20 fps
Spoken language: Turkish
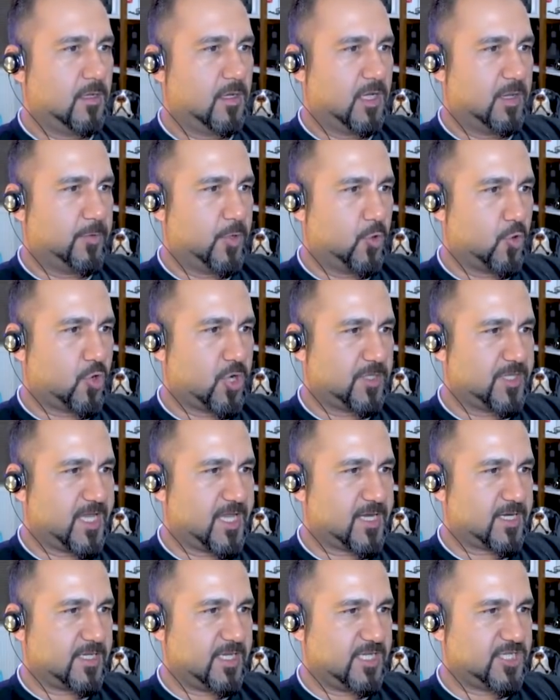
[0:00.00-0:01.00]
Ama o
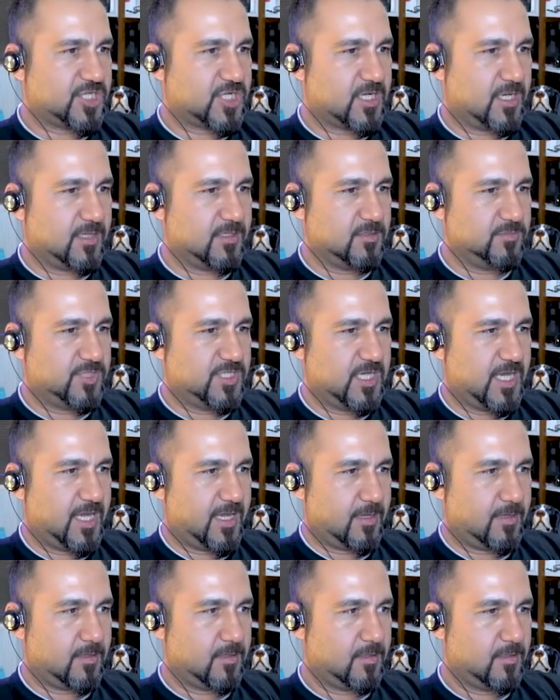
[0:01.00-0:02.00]
kadar geç kaldım
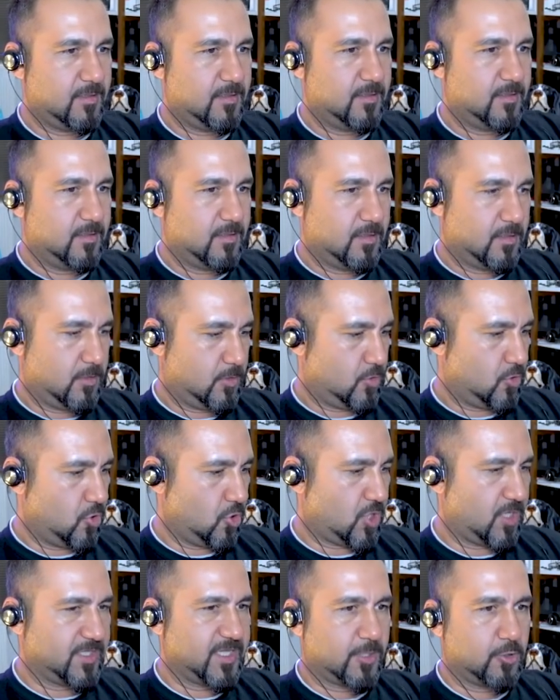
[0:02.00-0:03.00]
ki
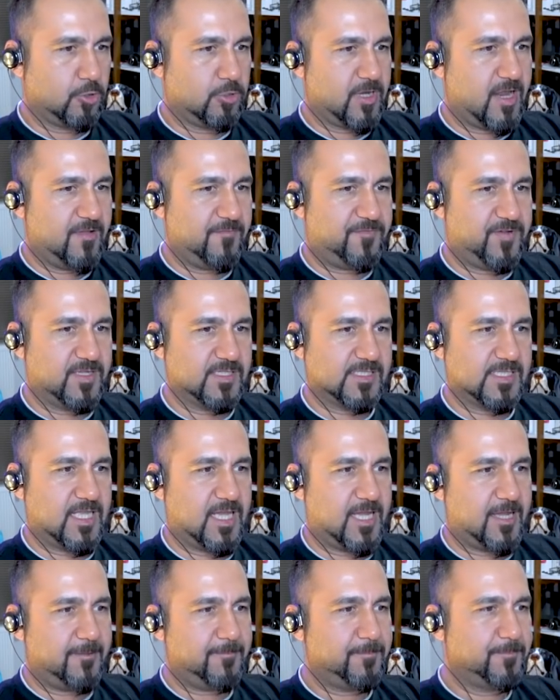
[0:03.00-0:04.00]
o kadar olur en
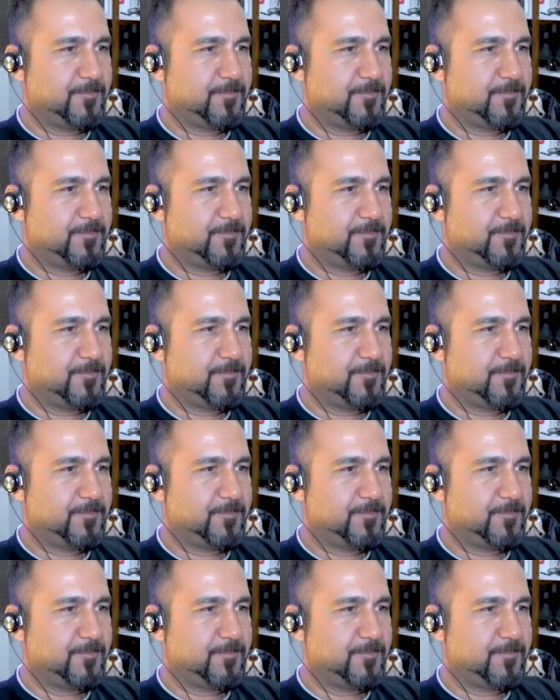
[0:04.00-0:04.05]
fazla.